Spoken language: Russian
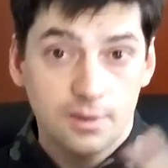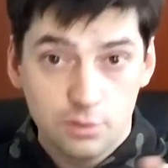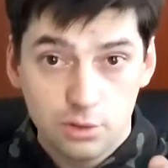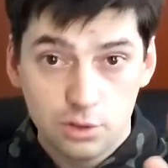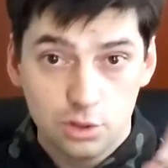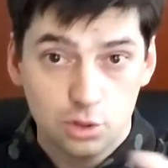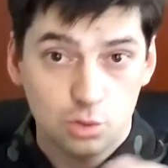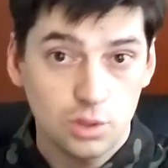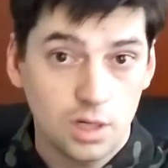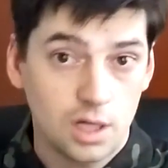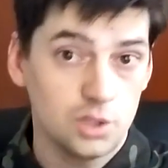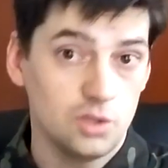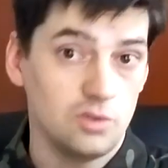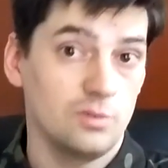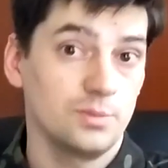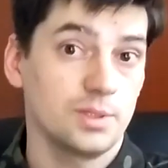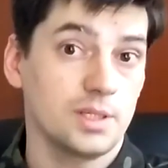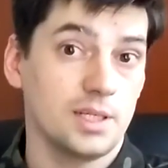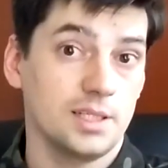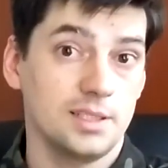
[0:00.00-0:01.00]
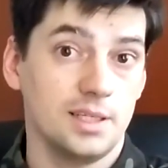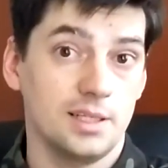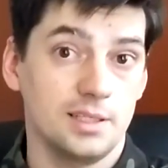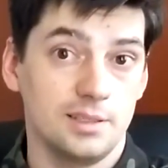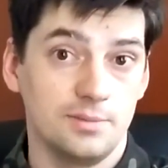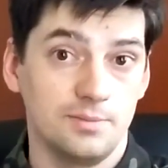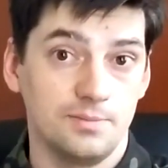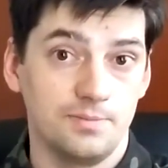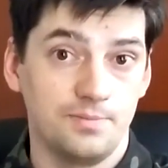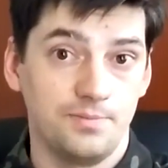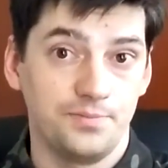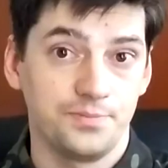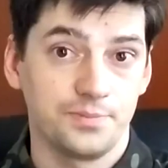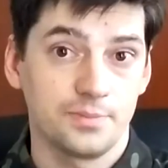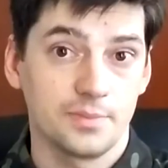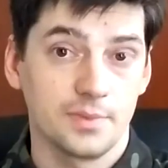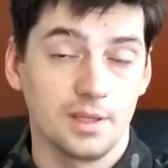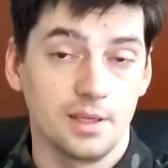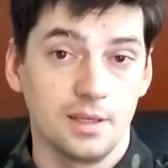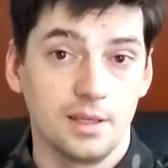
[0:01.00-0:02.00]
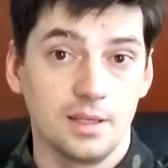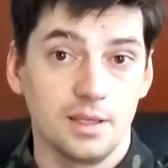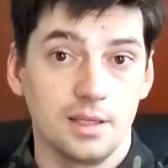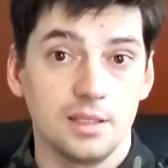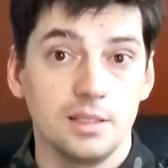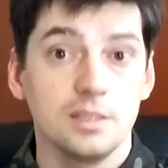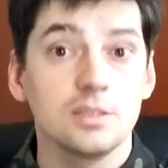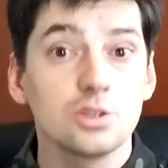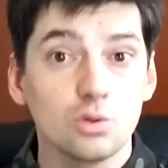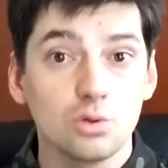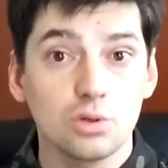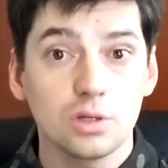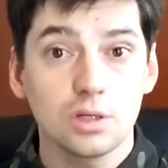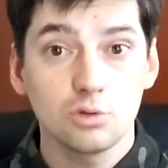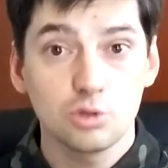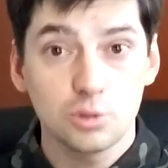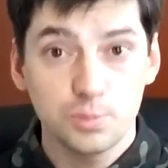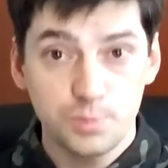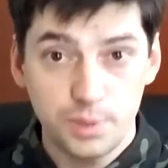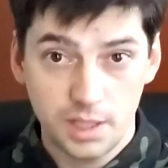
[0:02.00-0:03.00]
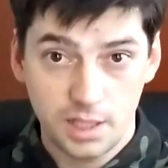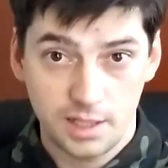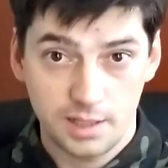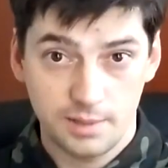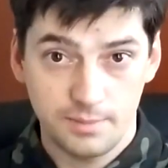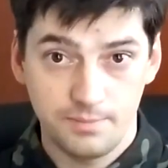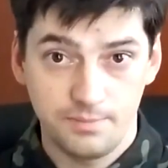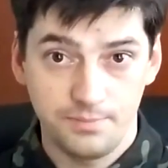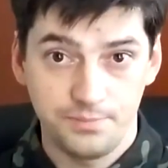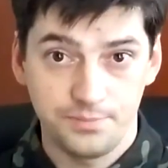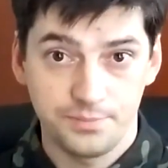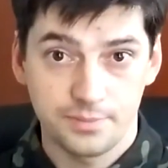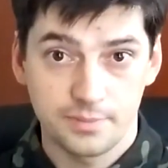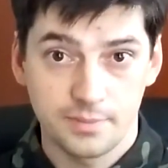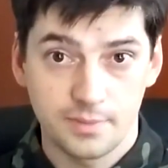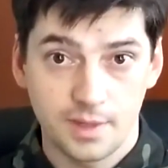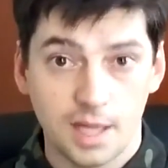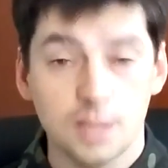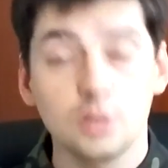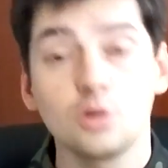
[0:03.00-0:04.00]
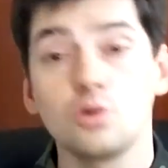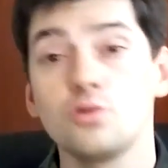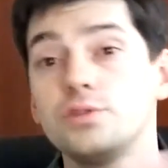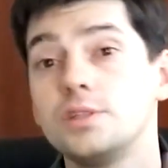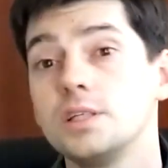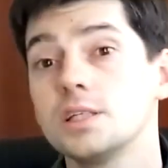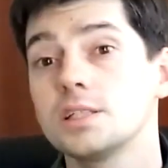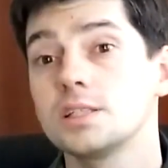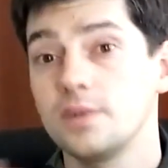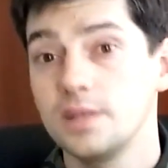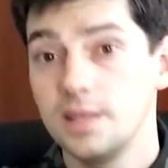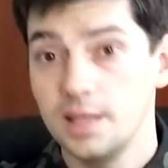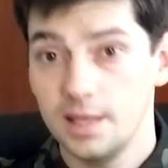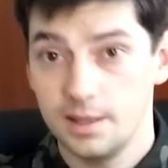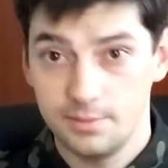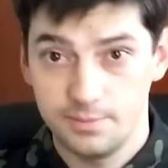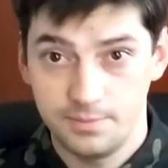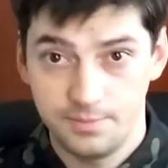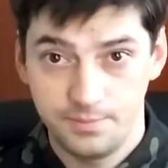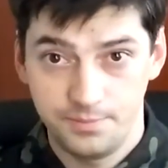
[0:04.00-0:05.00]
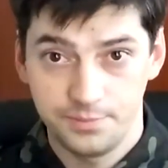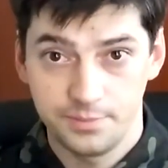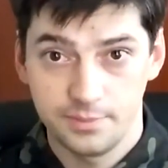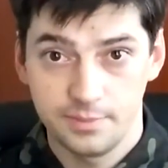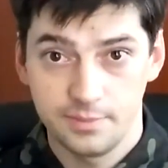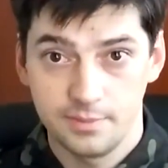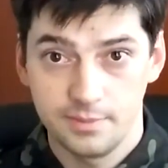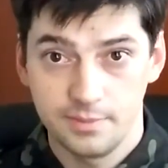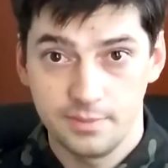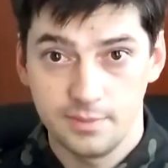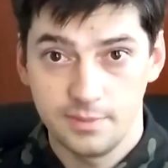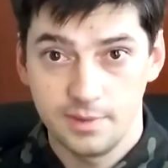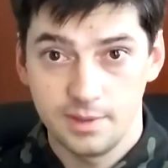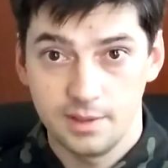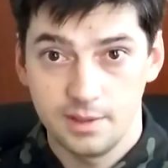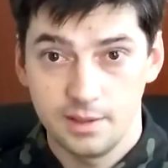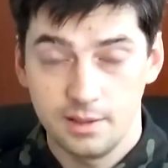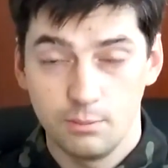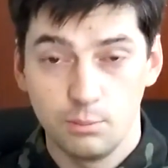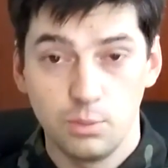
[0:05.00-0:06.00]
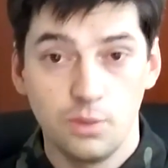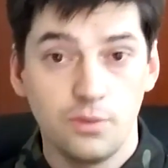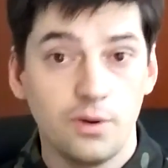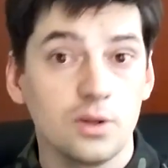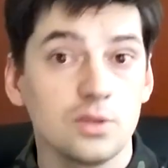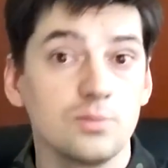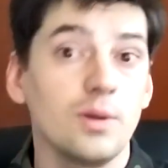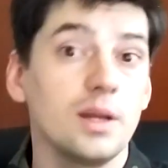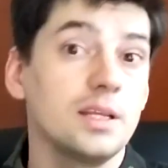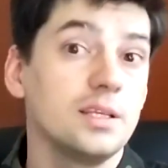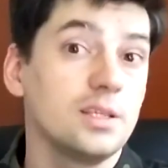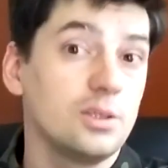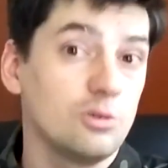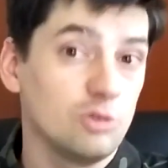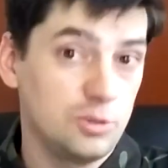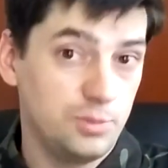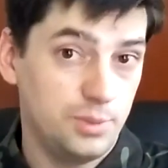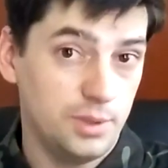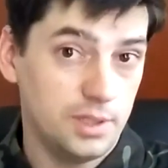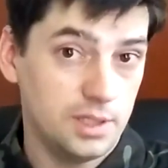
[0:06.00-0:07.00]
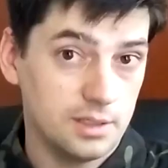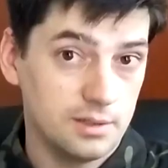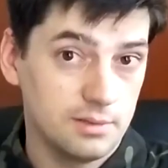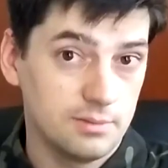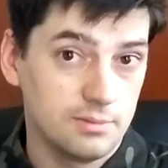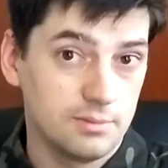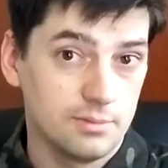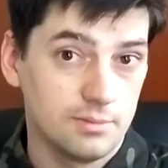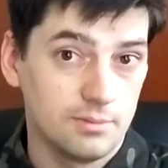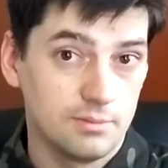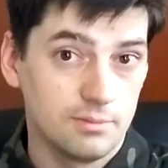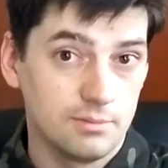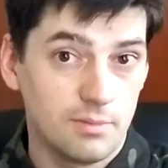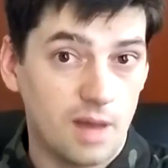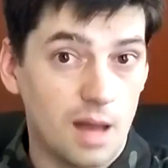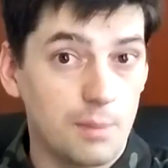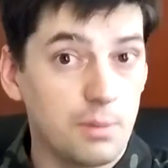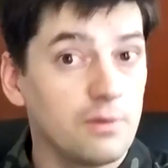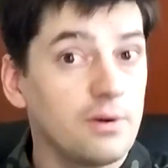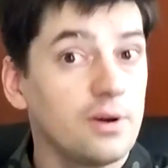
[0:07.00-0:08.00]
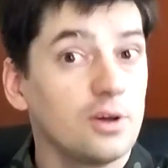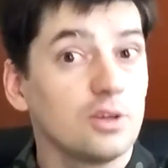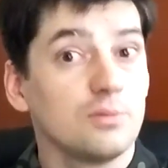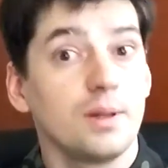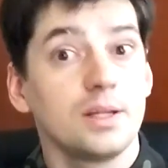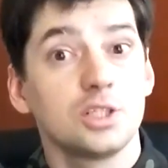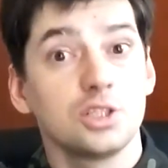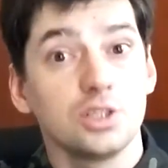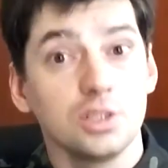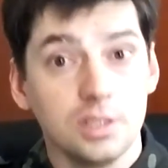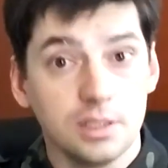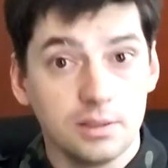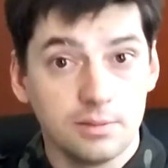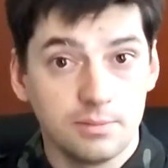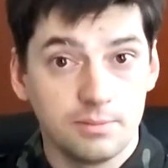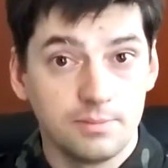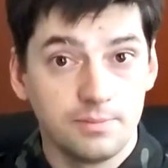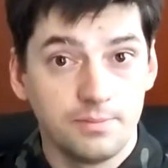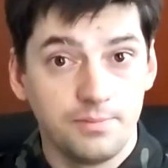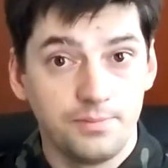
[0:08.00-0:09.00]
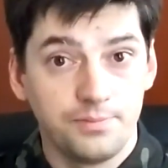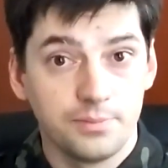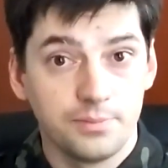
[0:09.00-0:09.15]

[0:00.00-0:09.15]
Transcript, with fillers: Так вот, а что я хочу вам сказать. История успеха, она у всех своя. Бывают маленькие успехи, а бывают большие.